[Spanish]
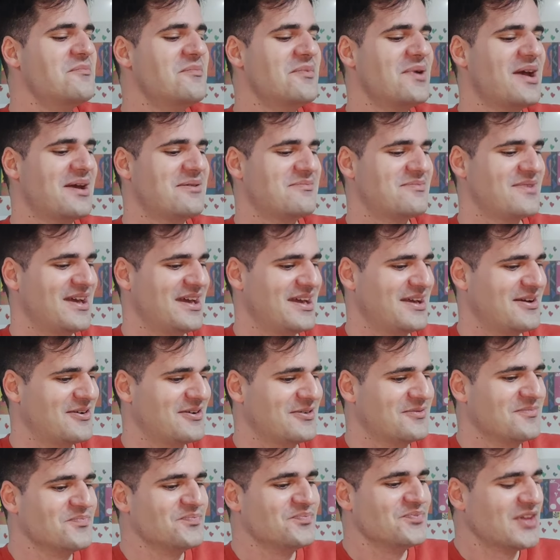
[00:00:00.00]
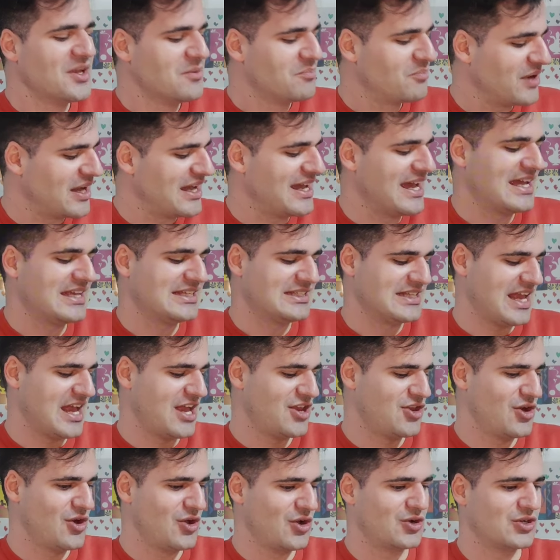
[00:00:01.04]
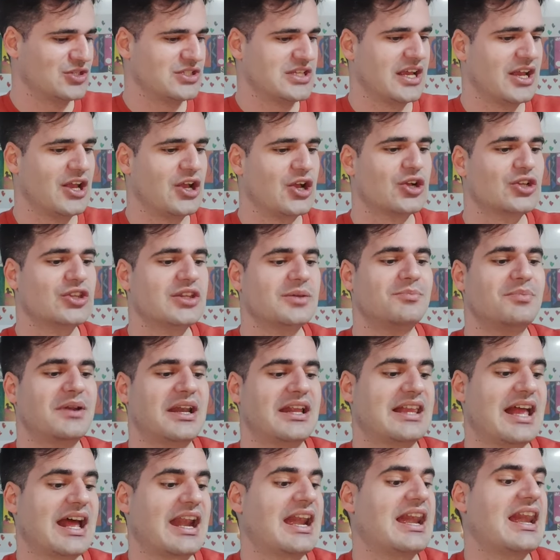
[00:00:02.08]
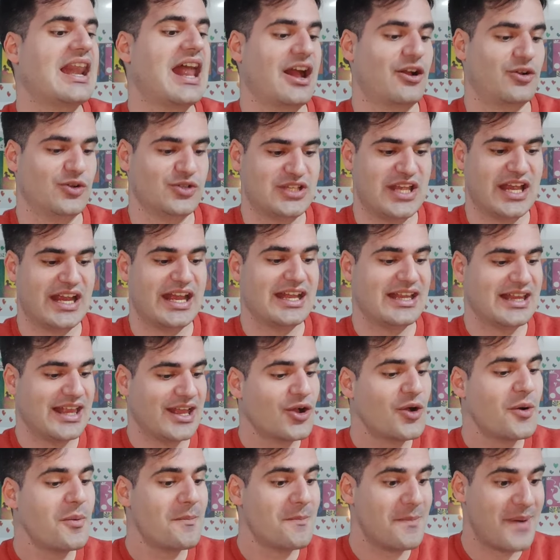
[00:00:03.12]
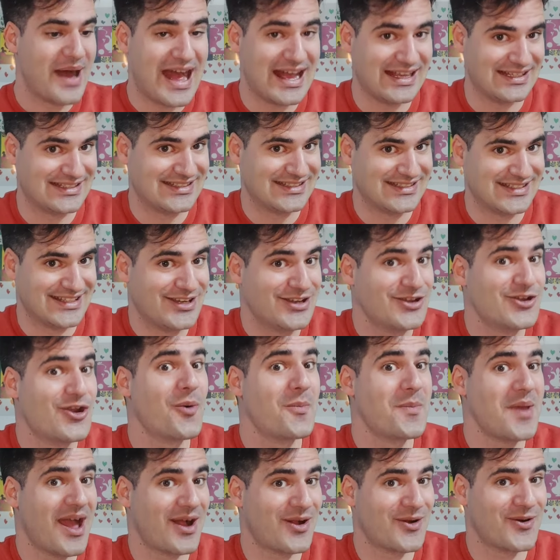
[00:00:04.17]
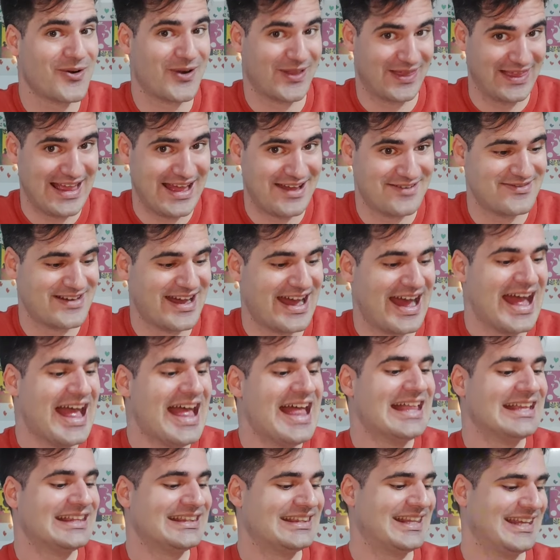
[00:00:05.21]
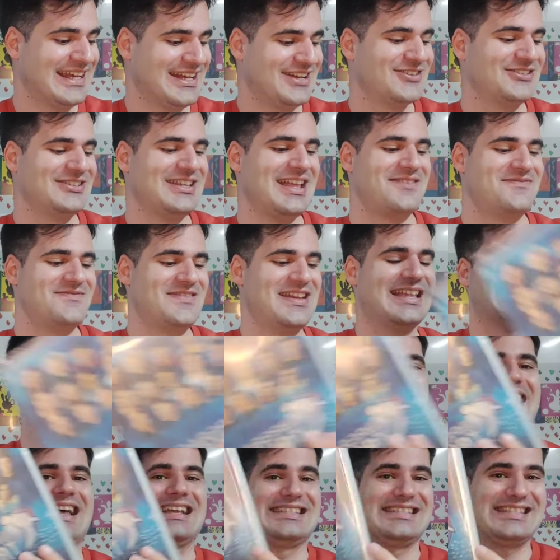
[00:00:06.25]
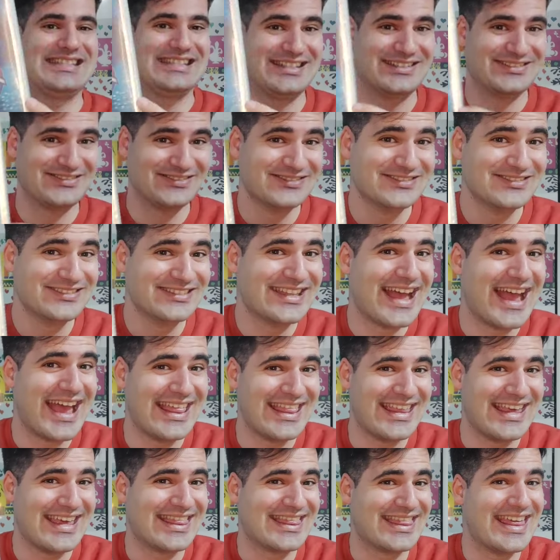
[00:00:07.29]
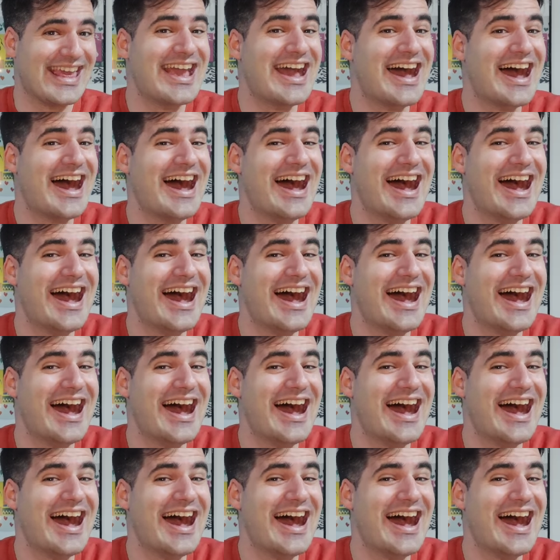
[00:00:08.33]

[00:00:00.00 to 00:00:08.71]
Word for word: Me meo. Pues ese año lo conseguí completar. La cosa es que tengo más. No me acordaba. Tengo también de la segunda edición